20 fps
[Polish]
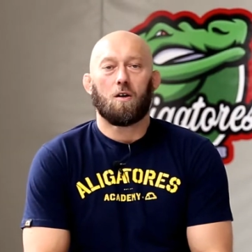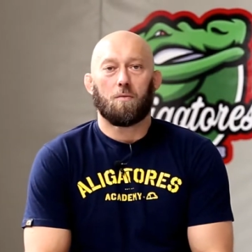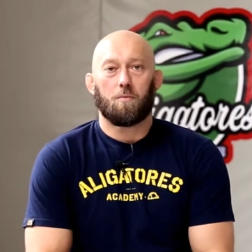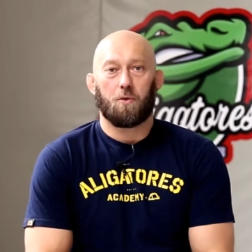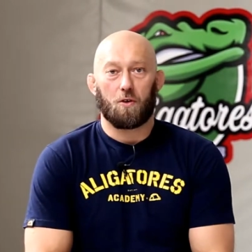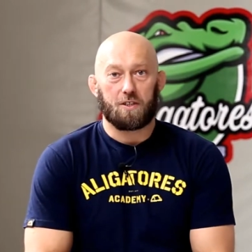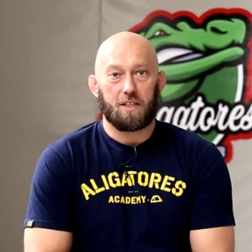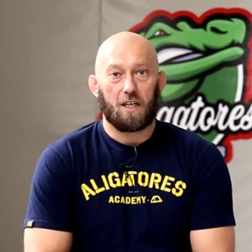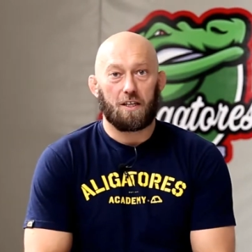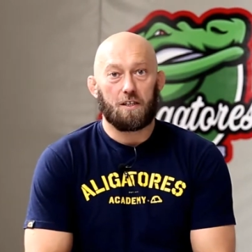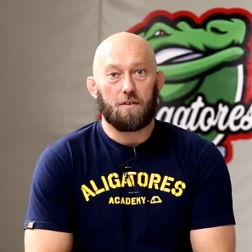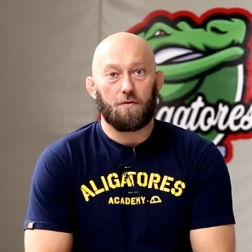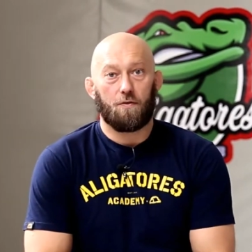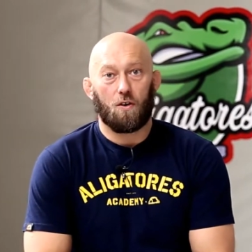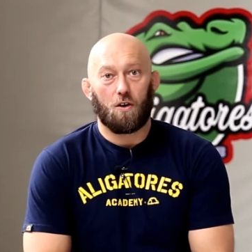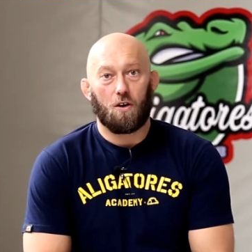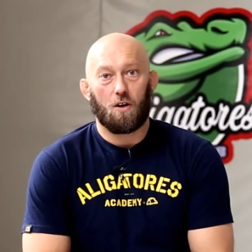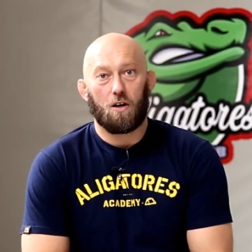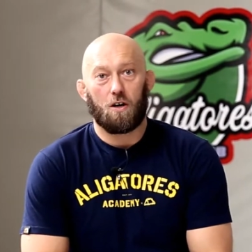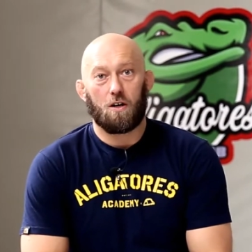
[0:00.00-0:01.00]
Poza
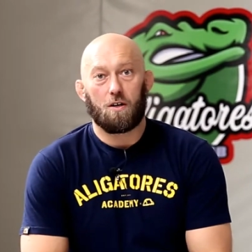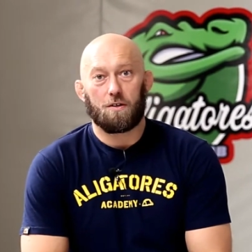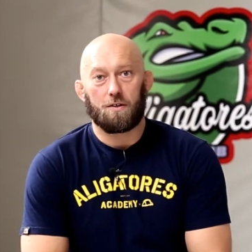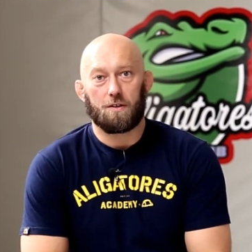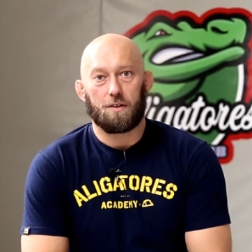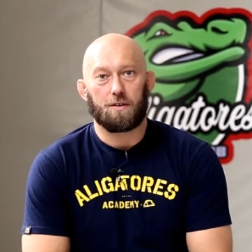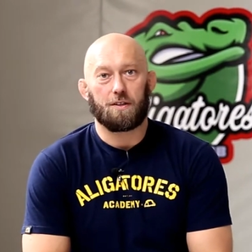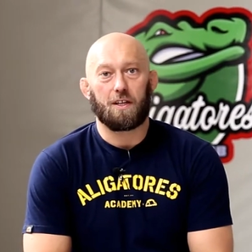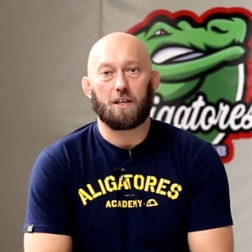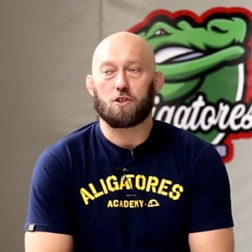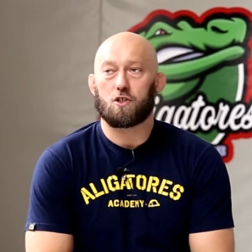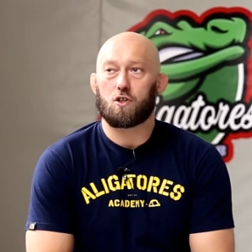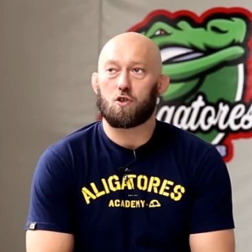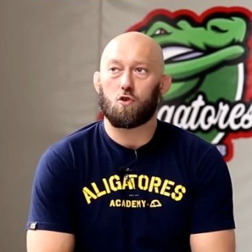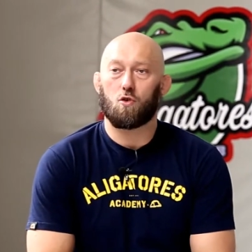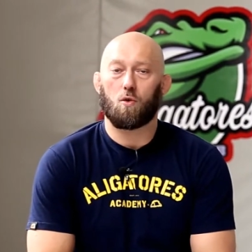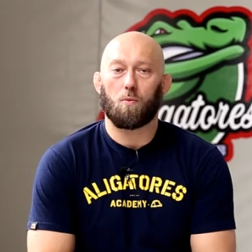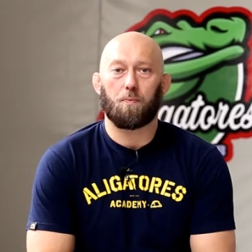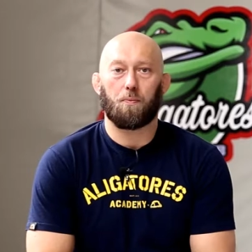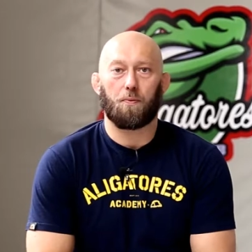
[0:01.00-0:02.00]
Iwo nasz
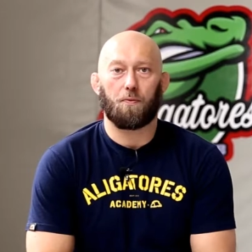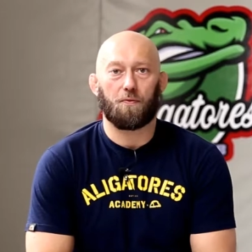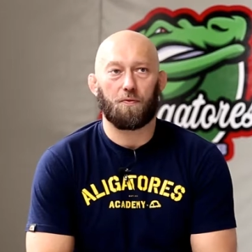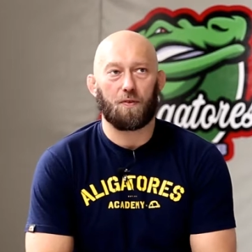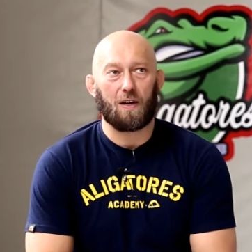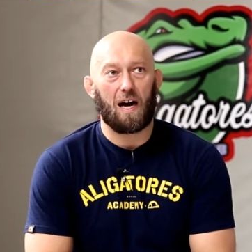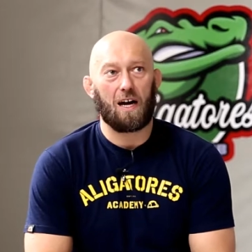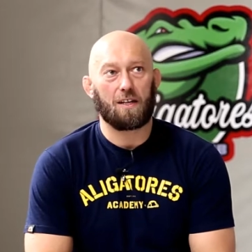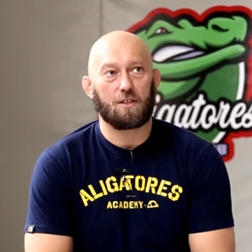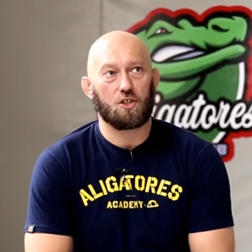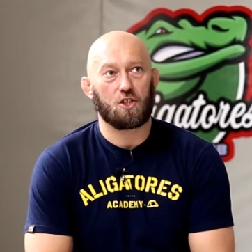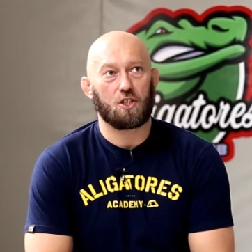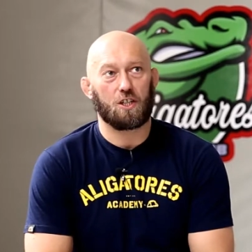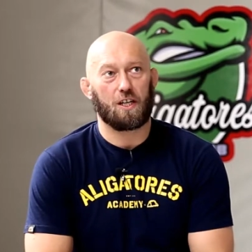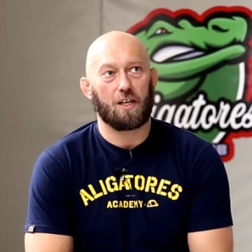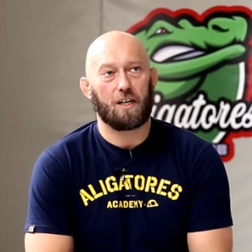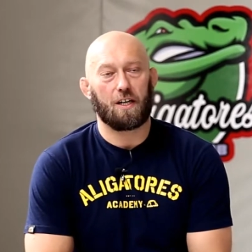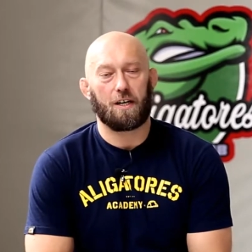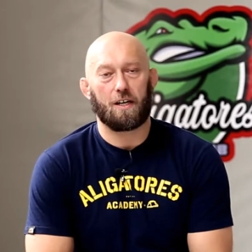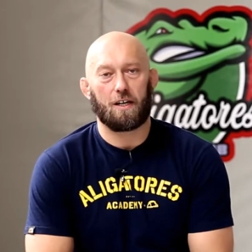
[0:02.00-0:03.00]
klub w
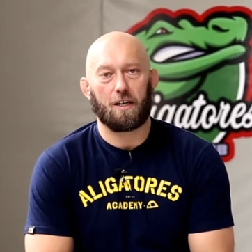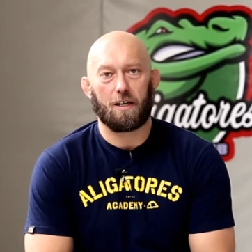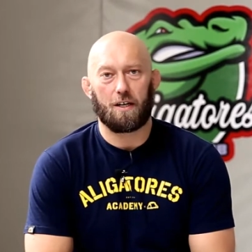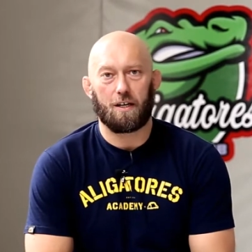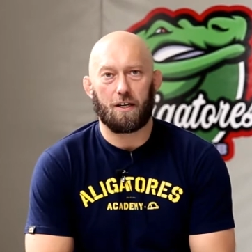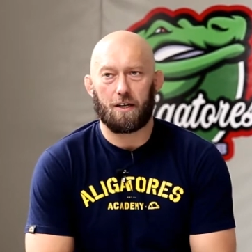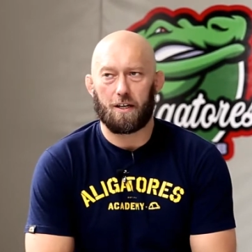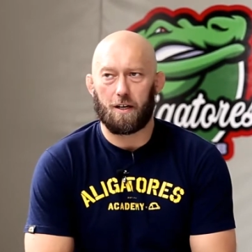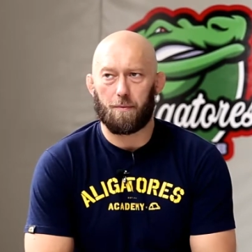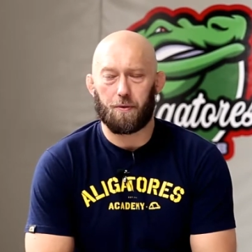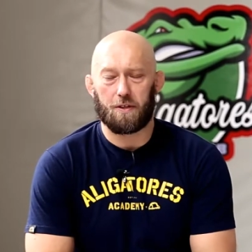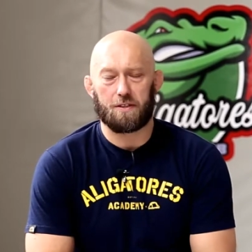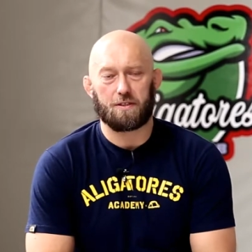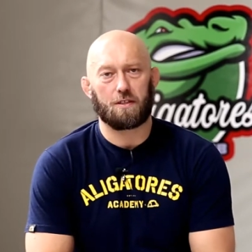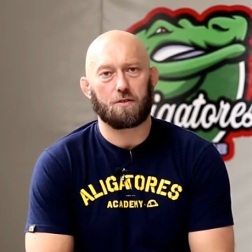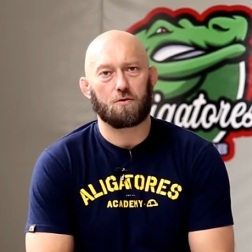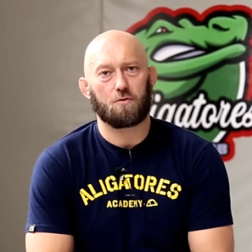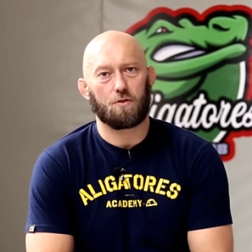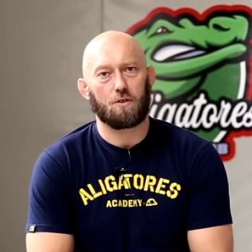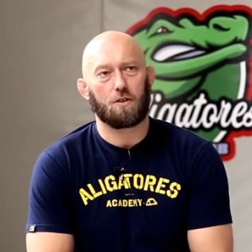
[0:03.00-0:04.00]
kadrze
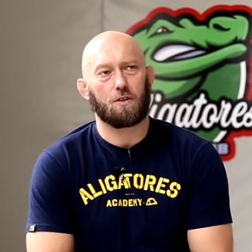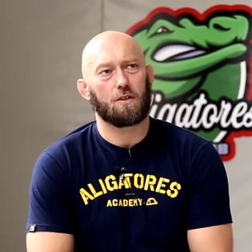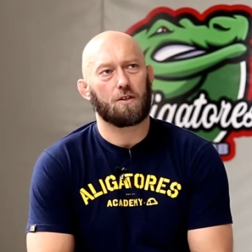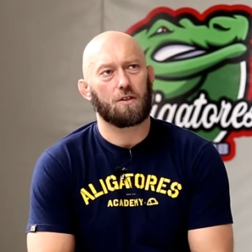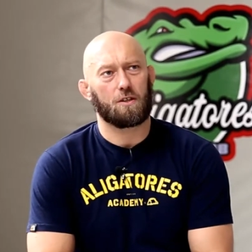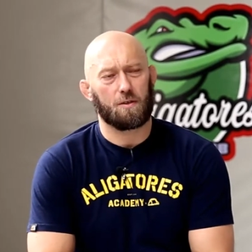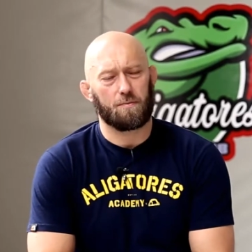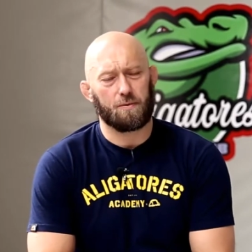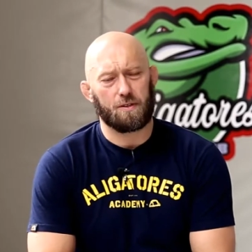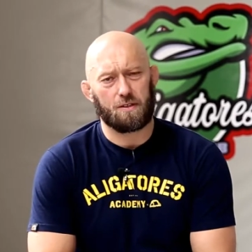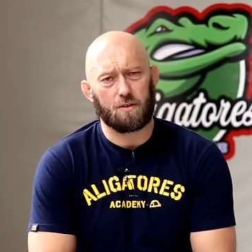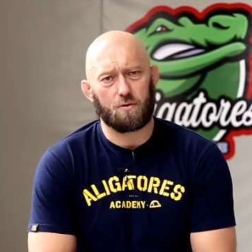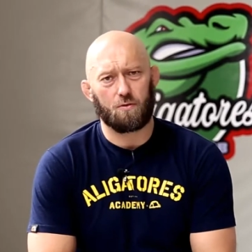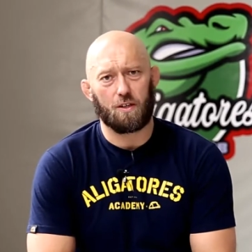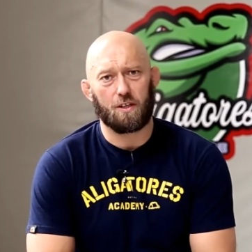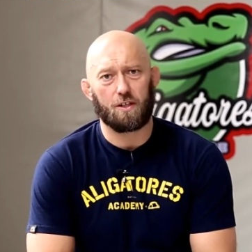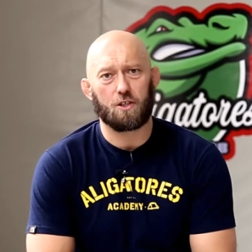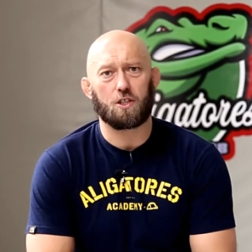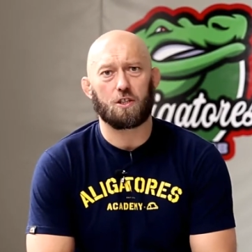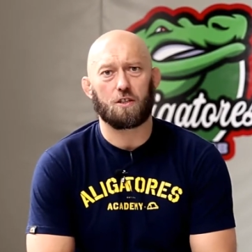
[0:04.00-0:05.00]
reprezentuje,
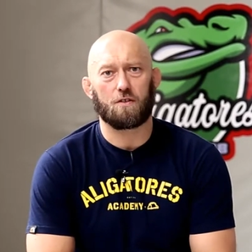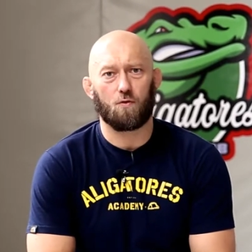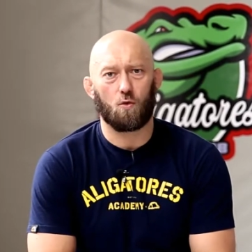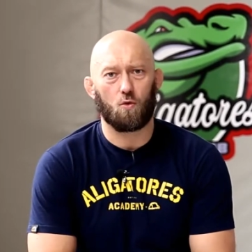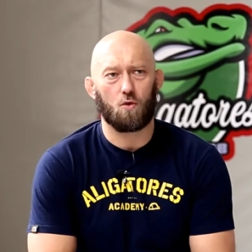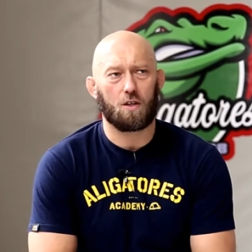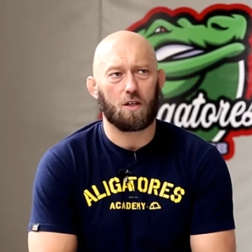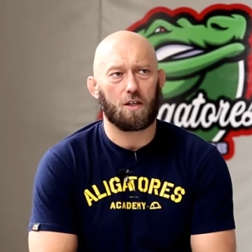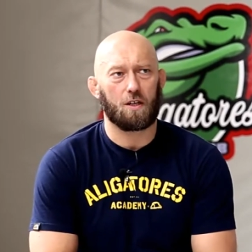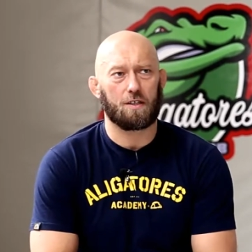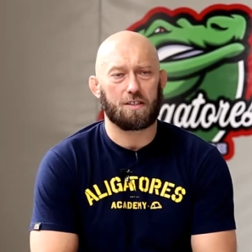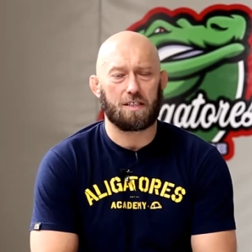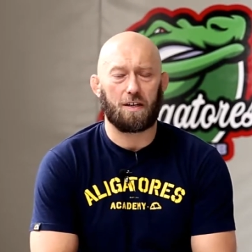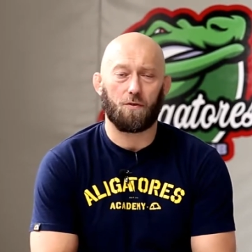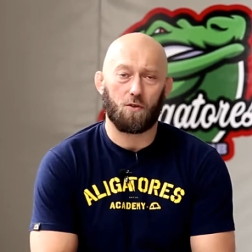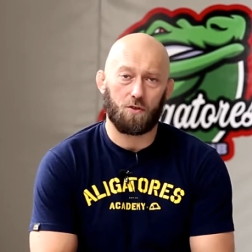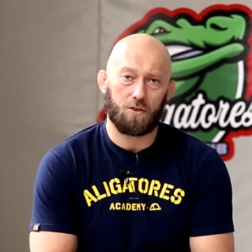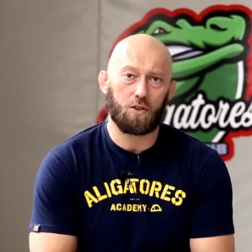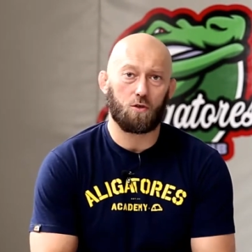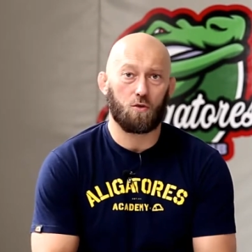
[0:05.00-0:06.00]
reprezentuje jeszcze dwóch
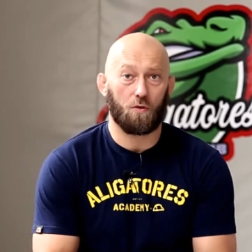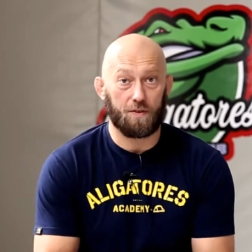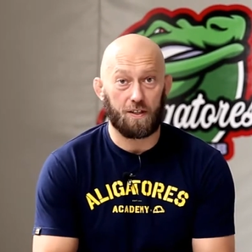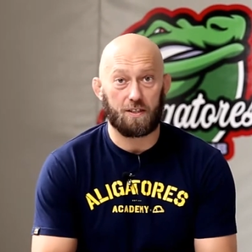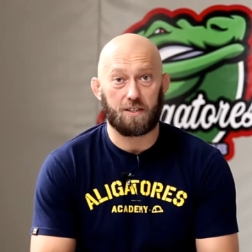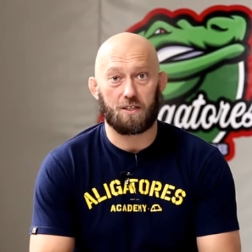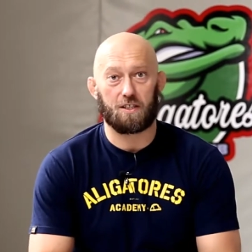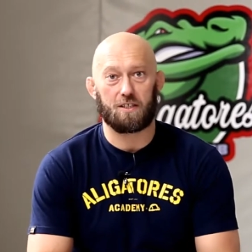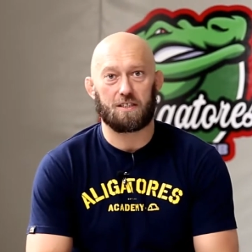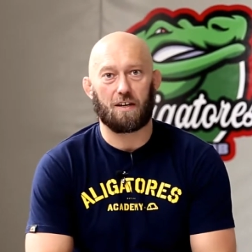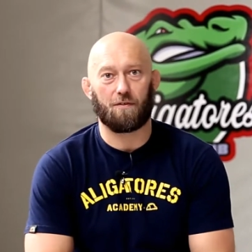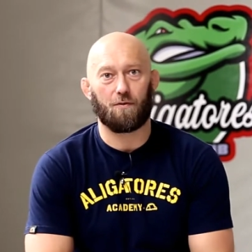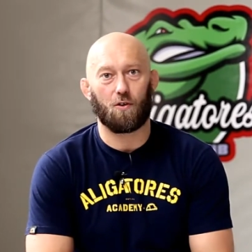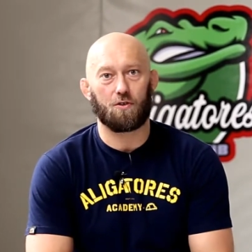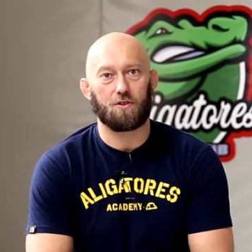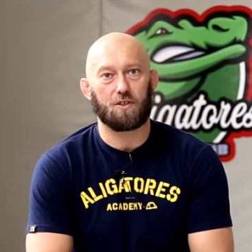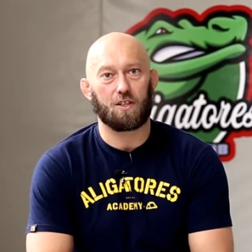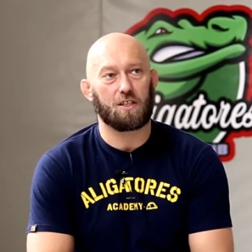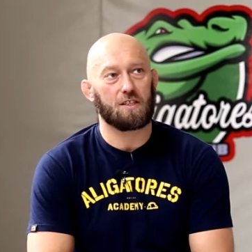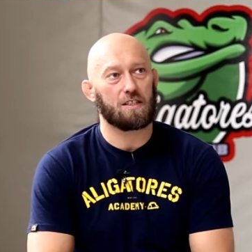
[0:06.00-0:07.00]
zawodników, w zasadzie
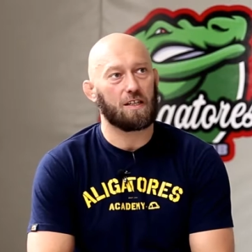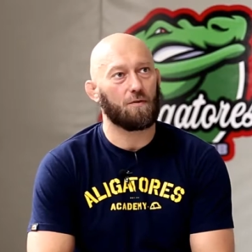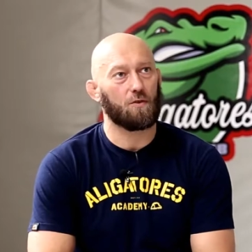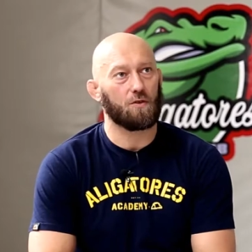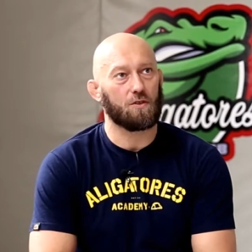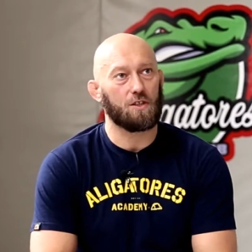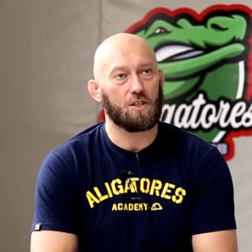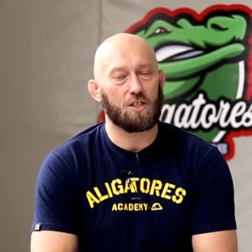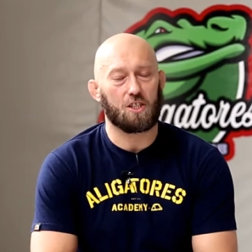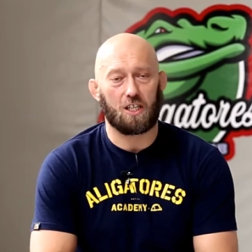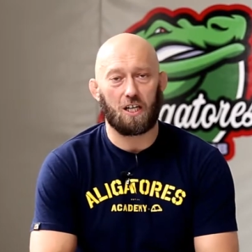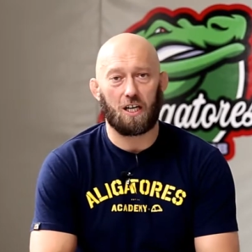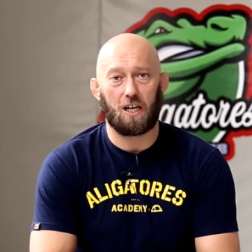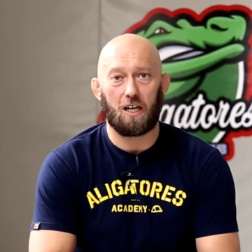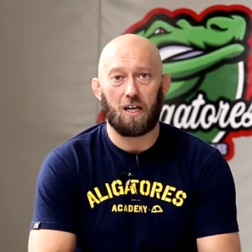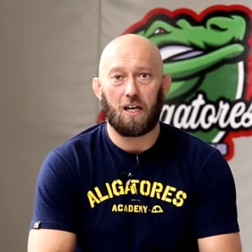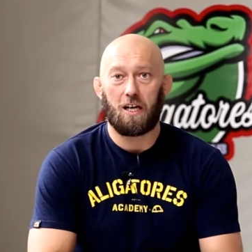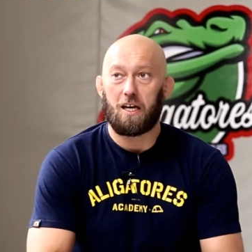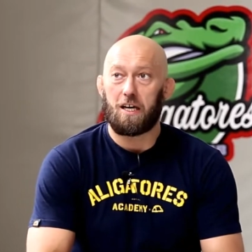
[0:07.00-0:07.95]
zawodnik i zawodniczka.